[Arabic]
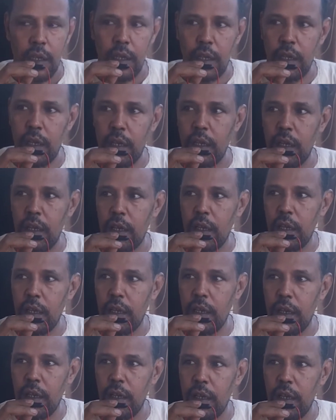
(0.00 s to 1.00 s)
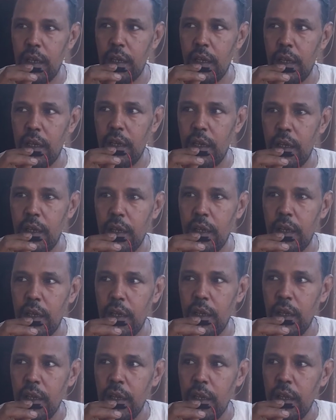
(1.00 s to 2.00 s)
آه
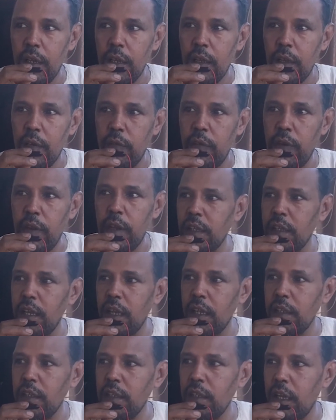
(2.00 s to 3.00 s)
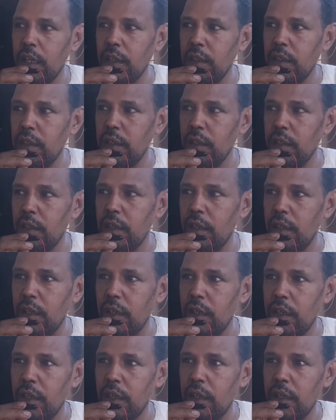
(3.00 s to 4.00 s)
فإحنا يعني
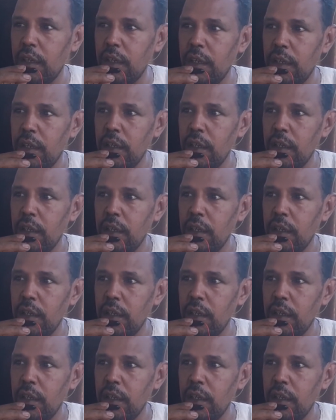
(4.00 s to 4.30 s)
آه